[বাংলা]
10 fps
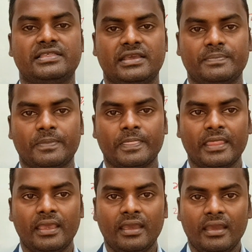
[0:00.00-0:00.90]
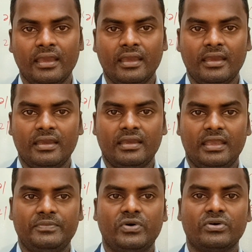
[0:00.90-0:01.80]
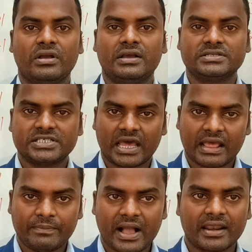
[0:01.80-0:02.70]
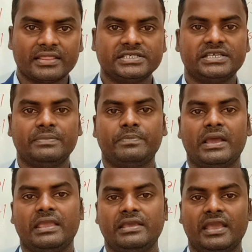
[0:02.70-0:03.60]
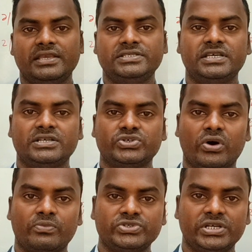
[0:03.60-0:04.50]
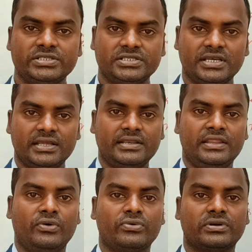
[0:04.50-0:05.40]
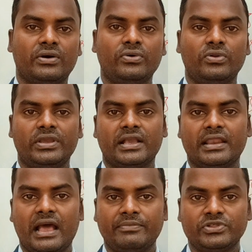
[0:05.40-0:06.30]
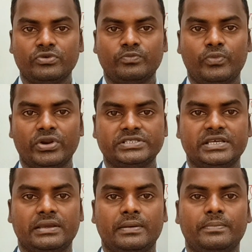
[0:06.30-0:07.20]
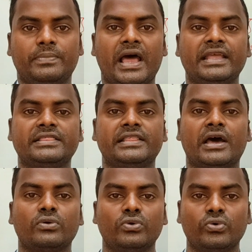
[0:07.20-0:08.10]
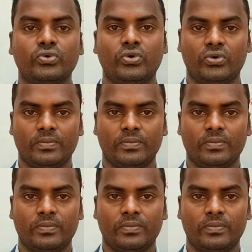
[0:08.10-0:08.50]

আছে এবং সারা বাংলাদেশে এই যে সর্বশেষ যে নিয়োগটা হলো এখানে আবেদন পড়েছে প্রায় ১৩ লক্ষ